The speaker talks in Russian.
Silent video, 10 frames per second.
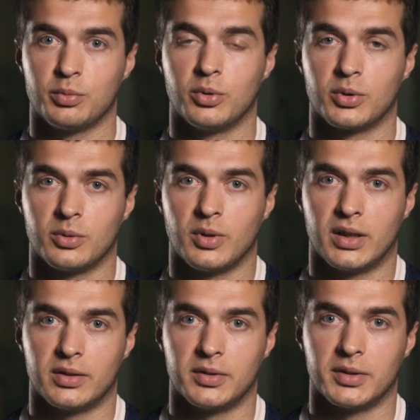в сборную
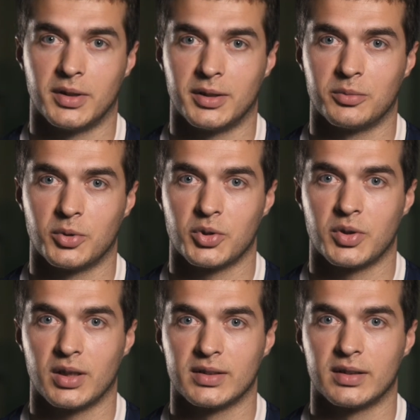Латвии, да, можно
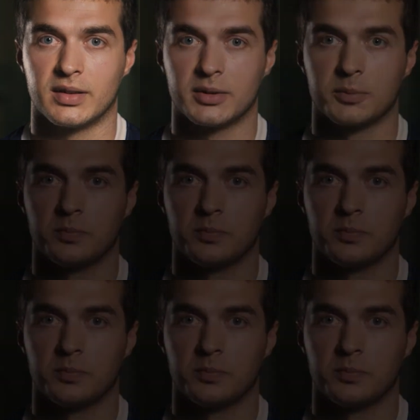так сказать.